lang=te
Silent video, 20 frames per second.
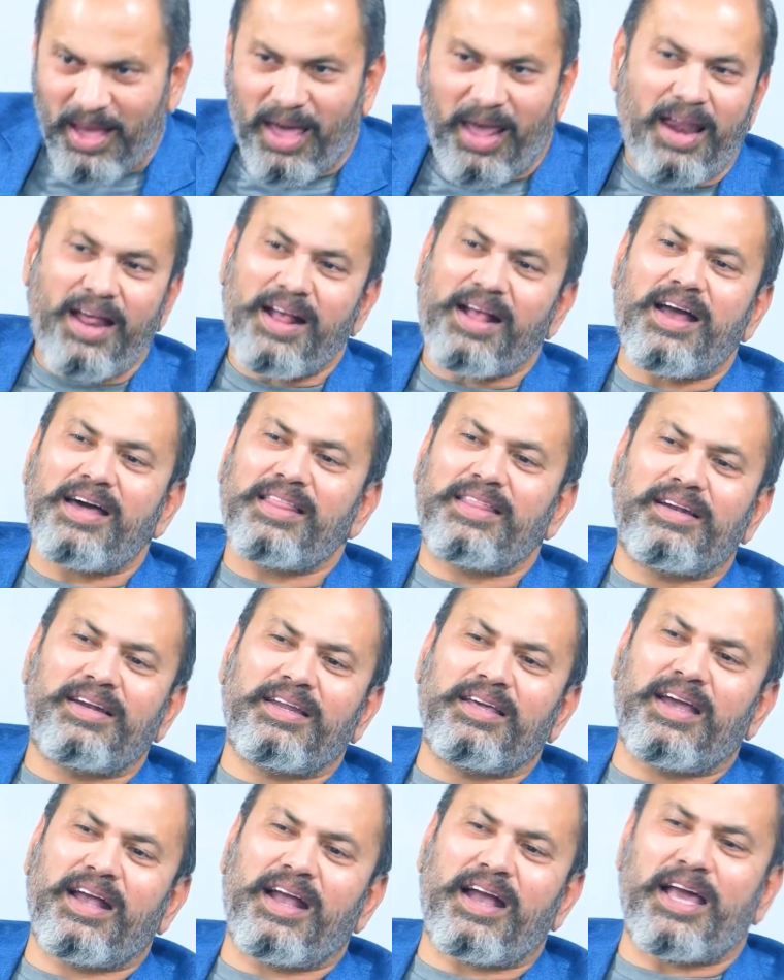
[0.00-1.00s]
అలా
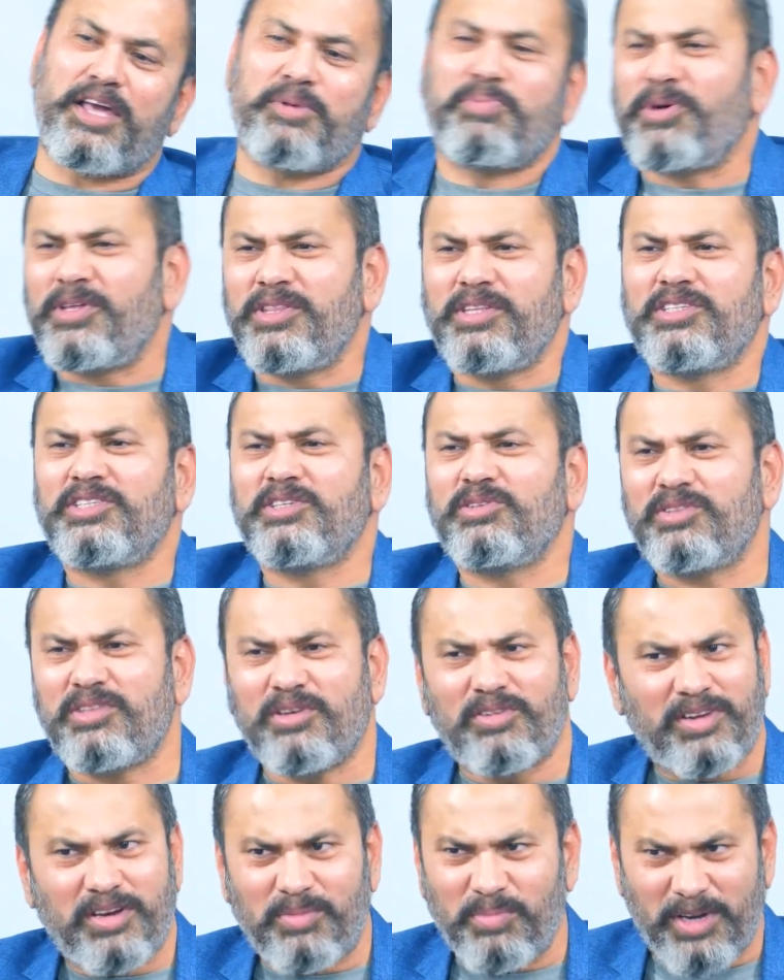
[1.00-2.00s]
కాదండి ఇంక అయిపోయింది
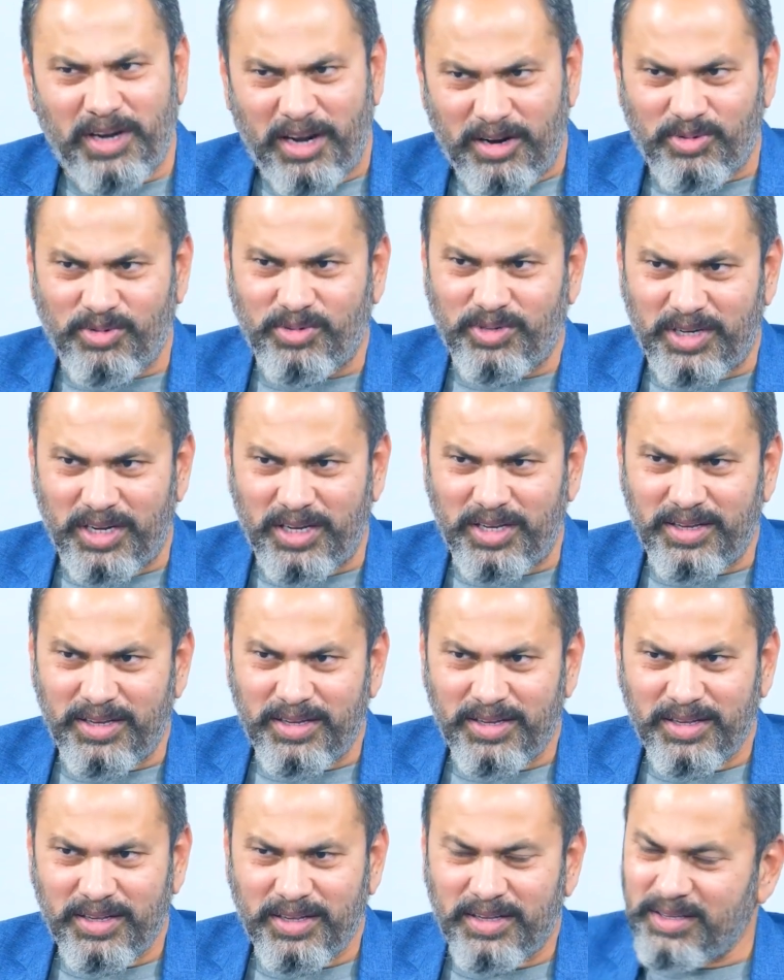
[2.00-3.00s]
జీవితం అని మీరు అనుకుంటే
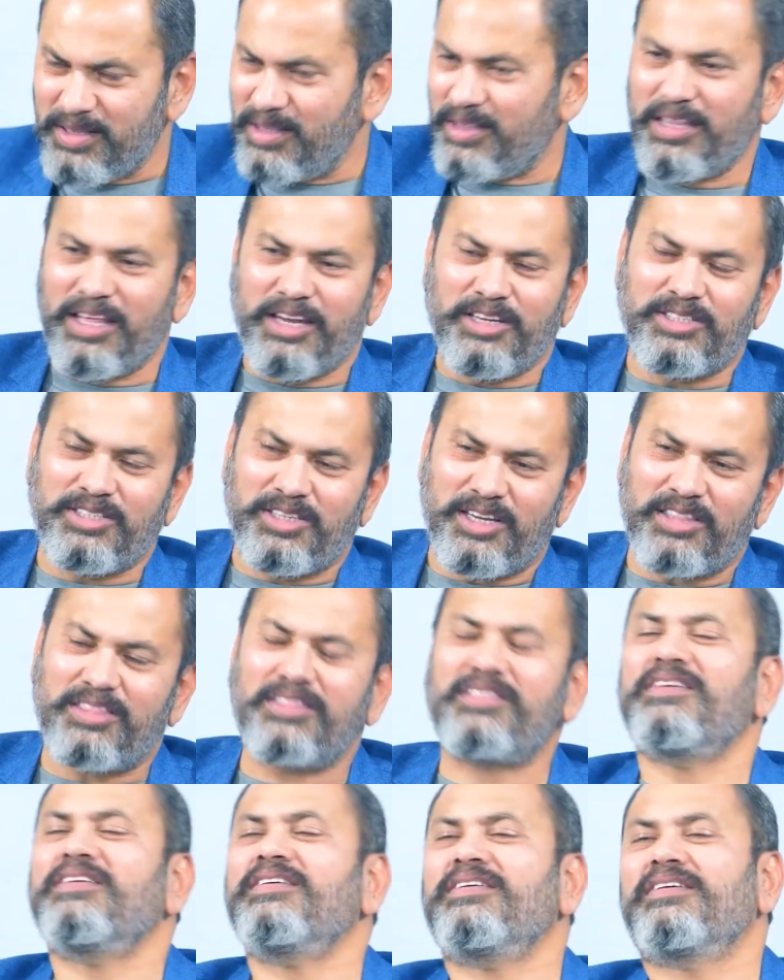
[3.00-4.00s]
దెర్ ఈజ్
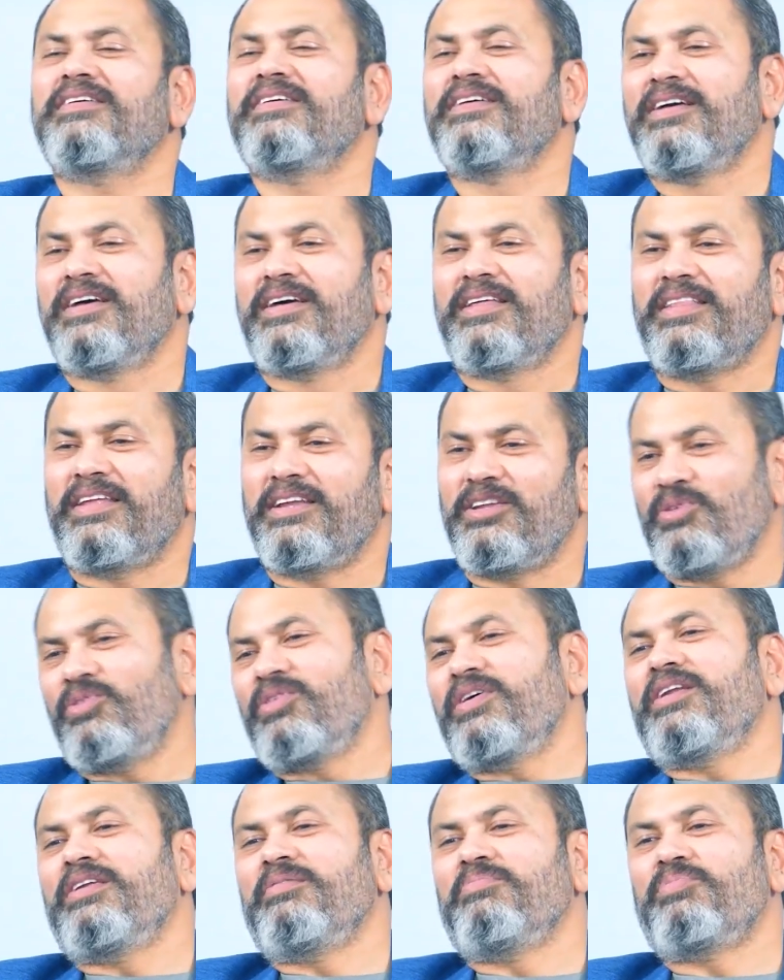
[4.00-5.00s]
నథింగ్ దట్ యూ
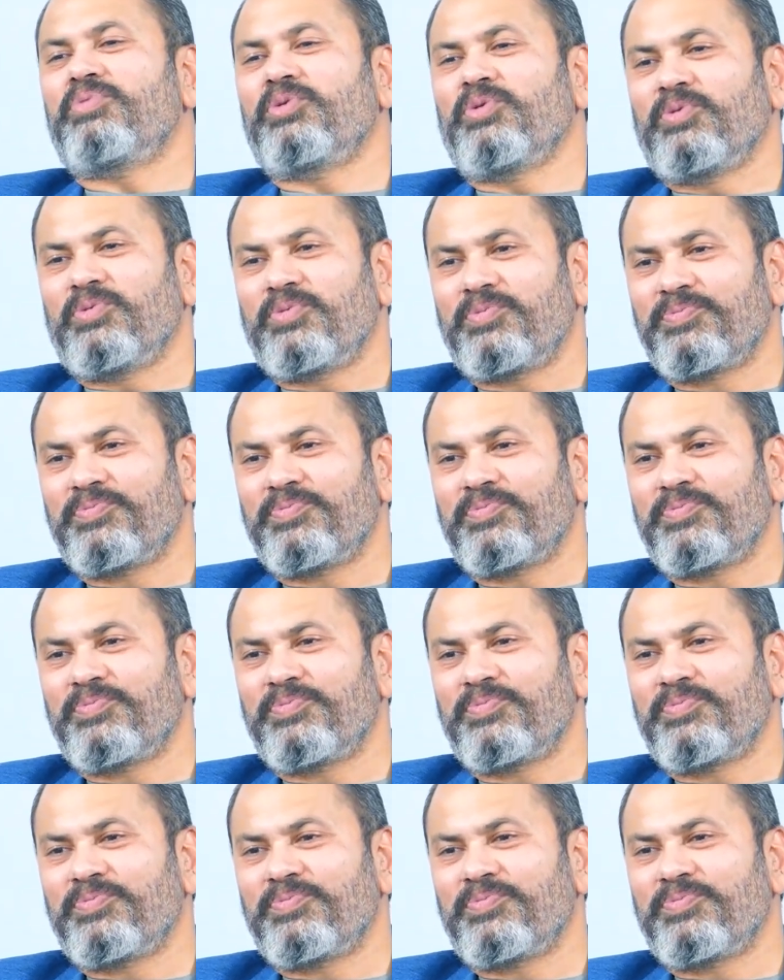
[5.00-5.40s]
కెన్ ఇంప్రూవ్